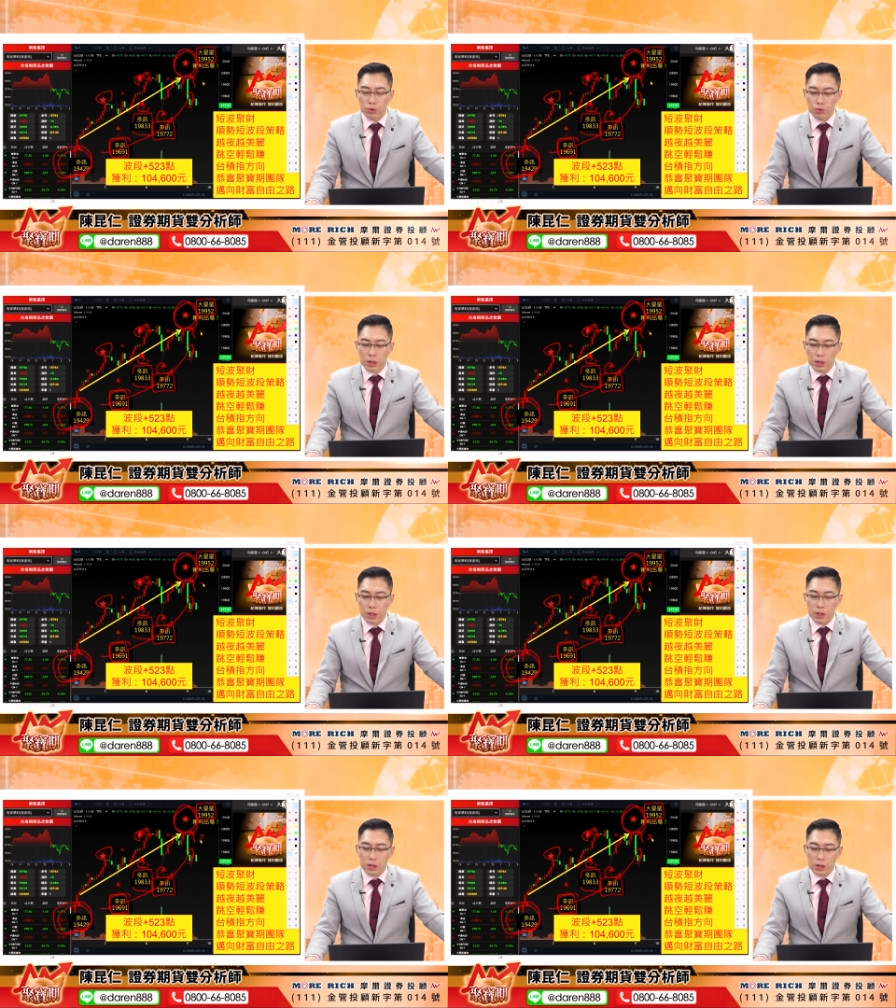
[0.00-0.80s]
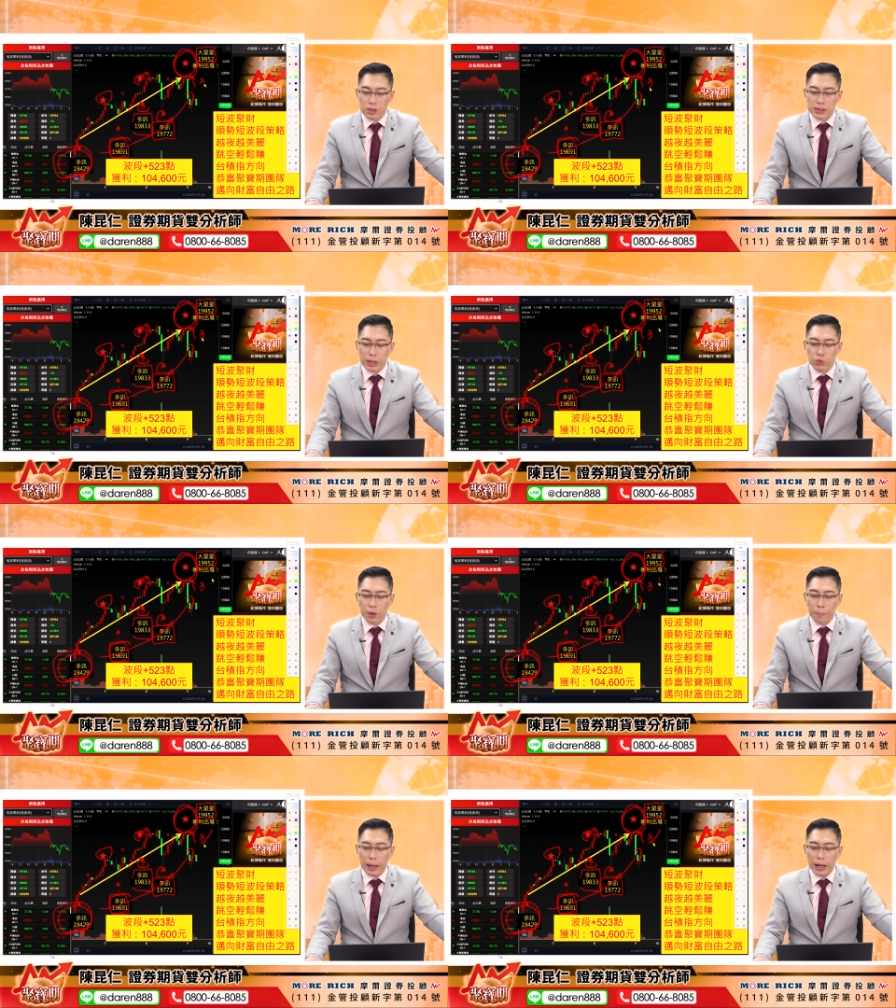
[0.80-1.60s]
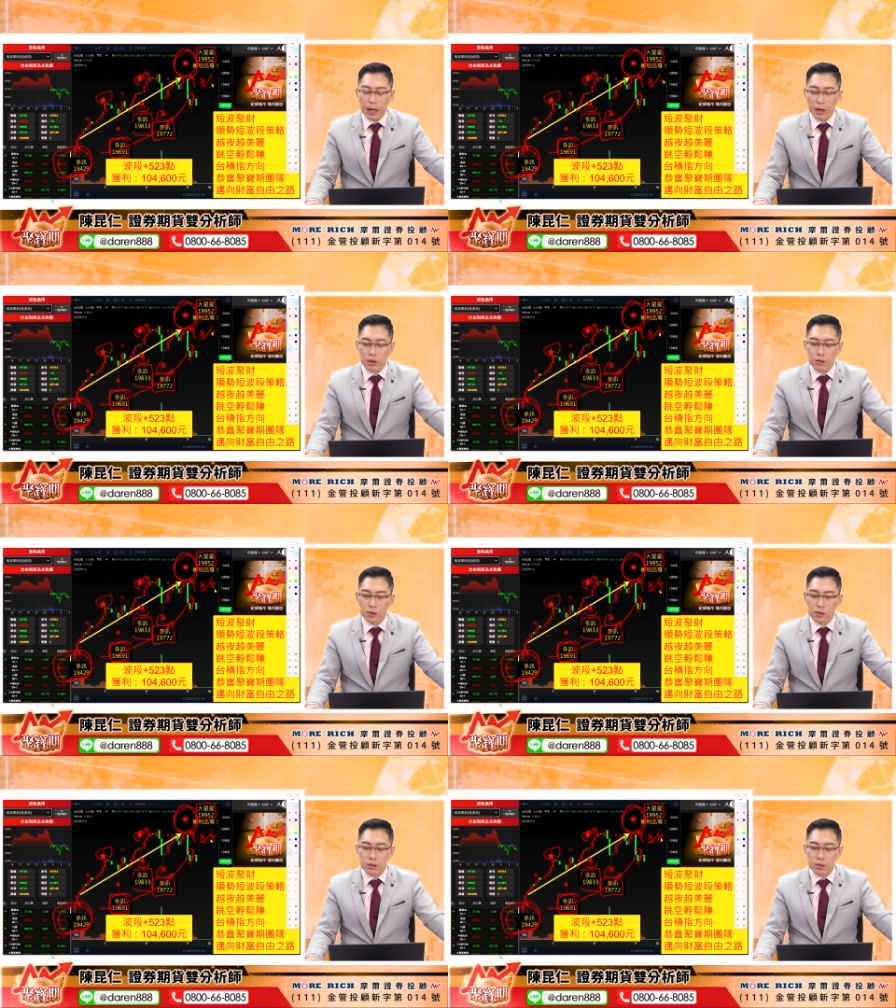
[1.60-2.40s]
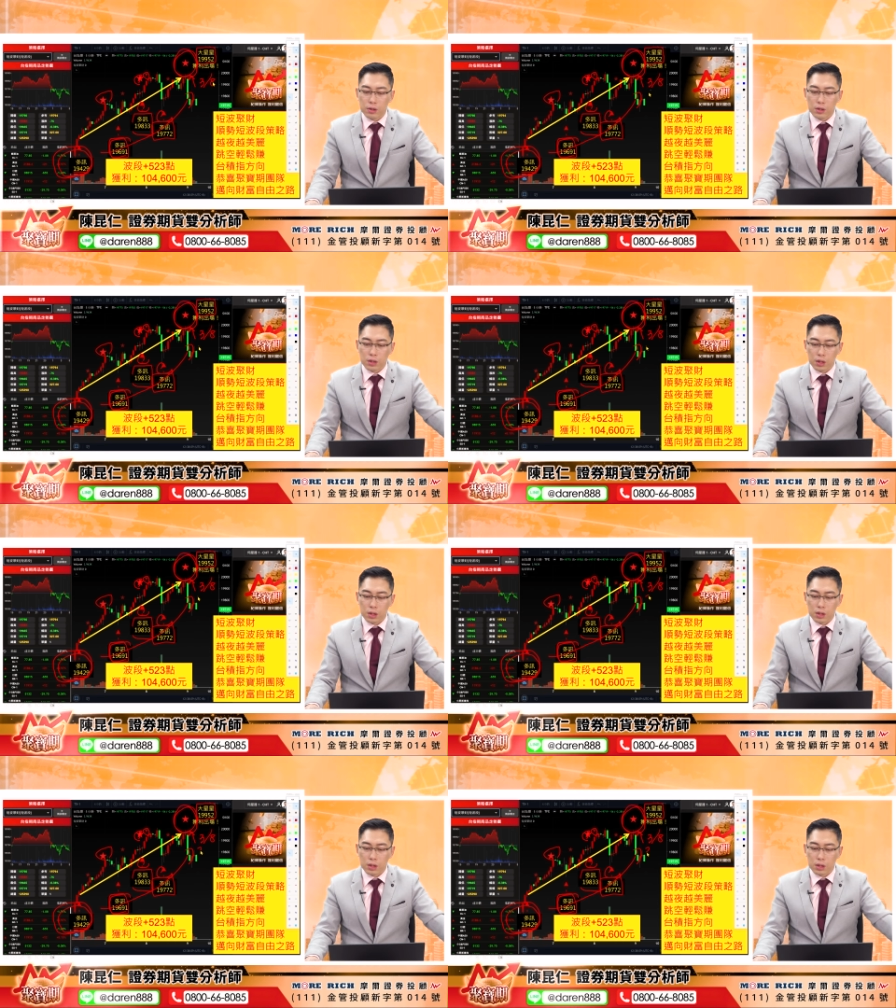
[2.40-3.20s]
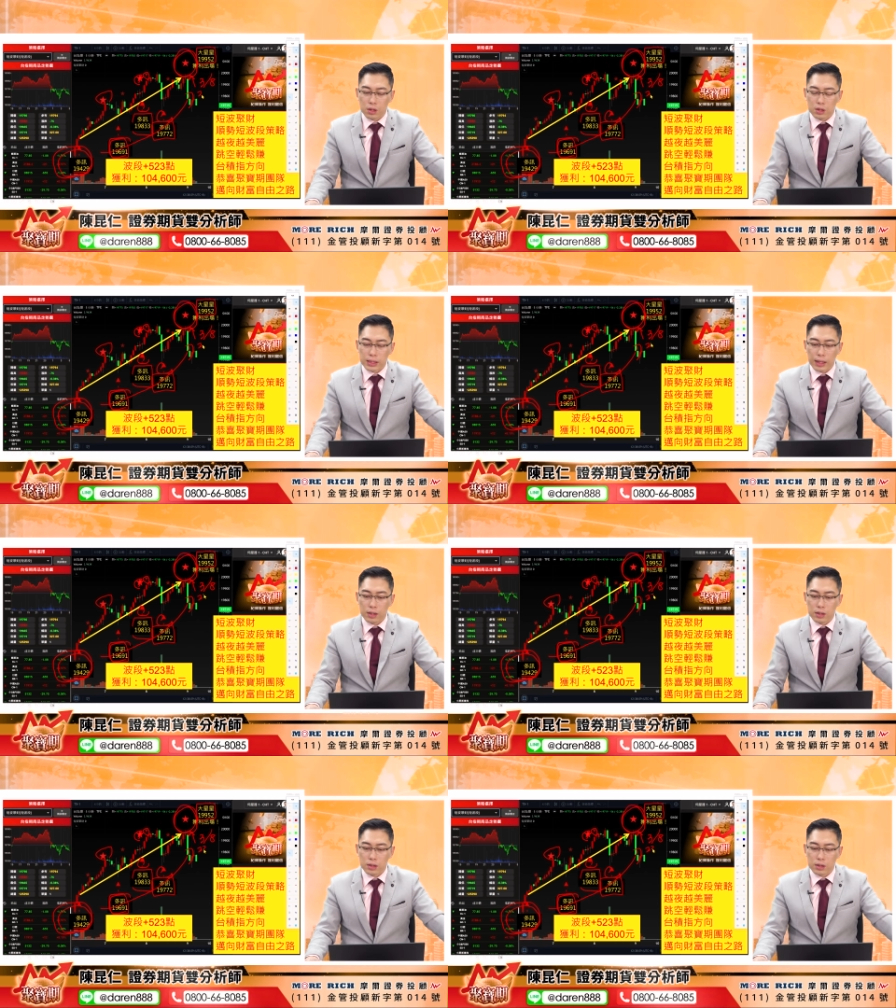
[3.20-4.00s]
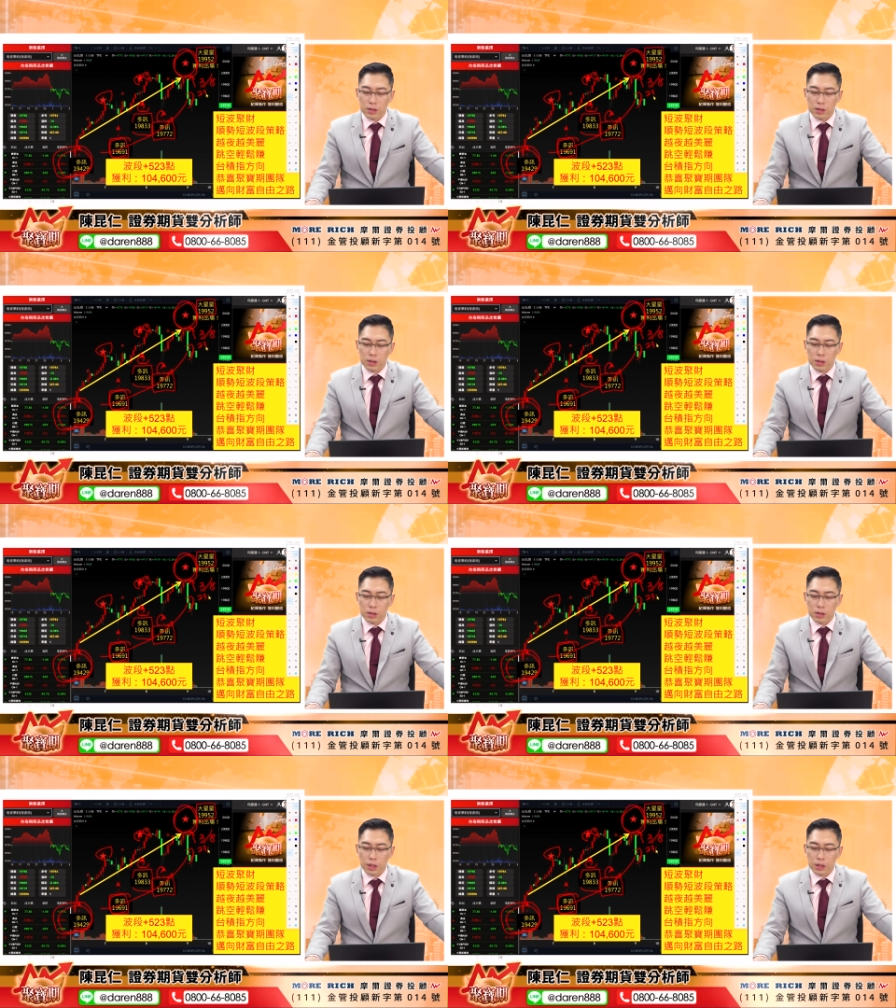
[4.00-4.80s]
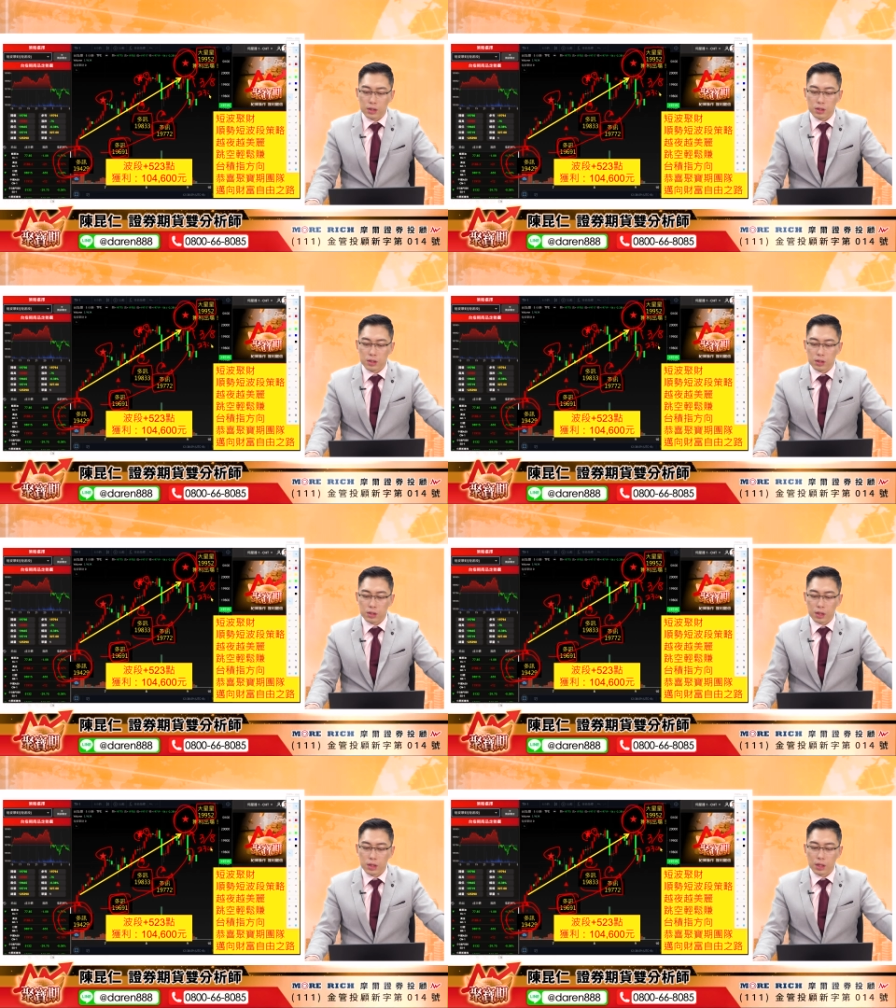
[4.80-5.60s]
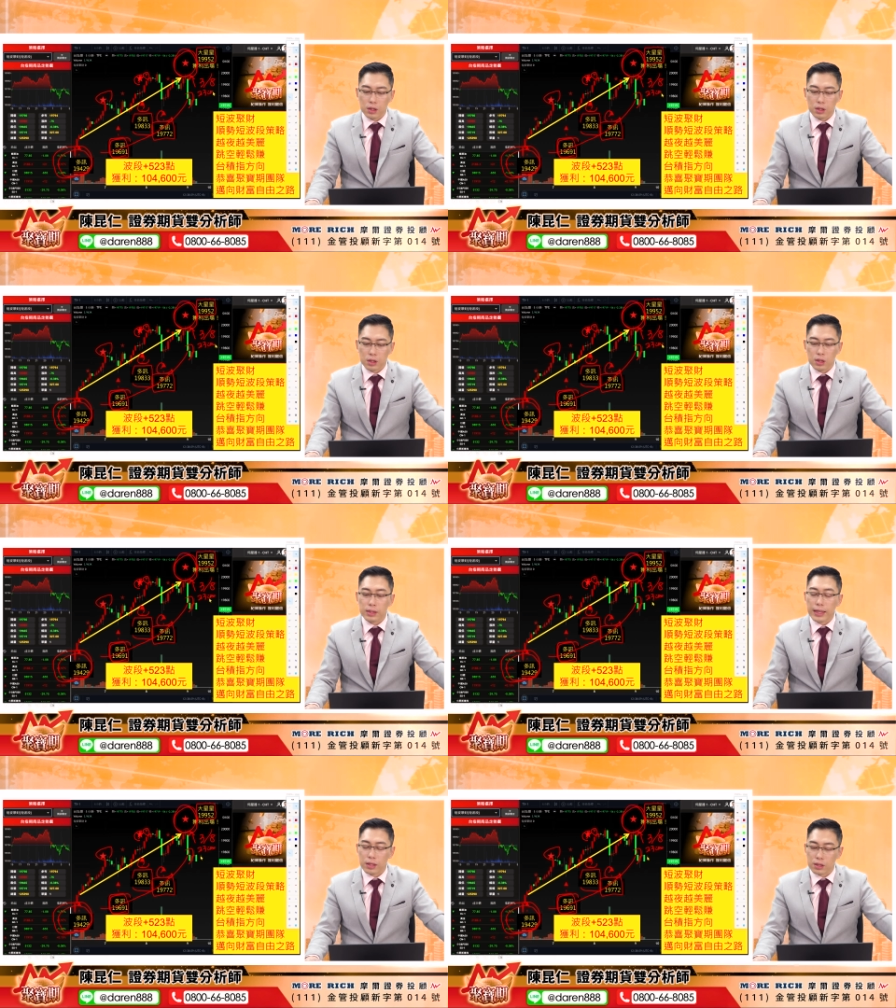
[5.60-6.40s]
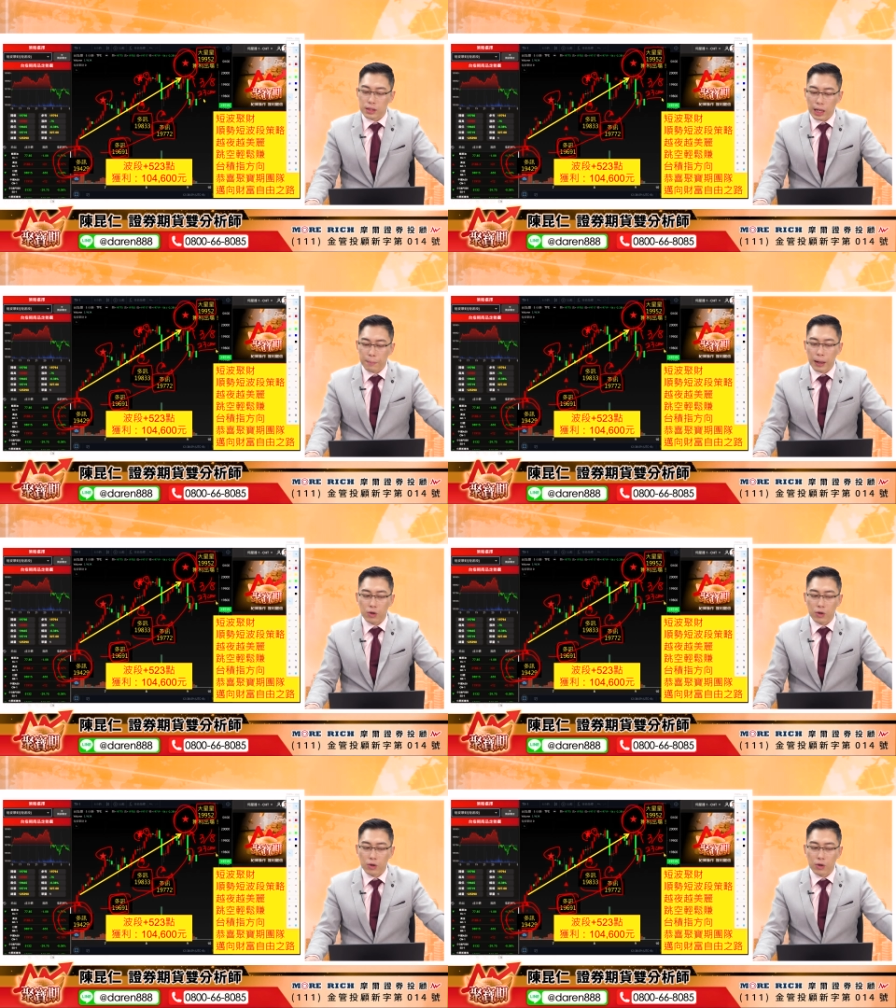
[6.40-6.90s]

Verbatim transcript: 诉你，这是三月八号的二三点零零的那根 K 棒。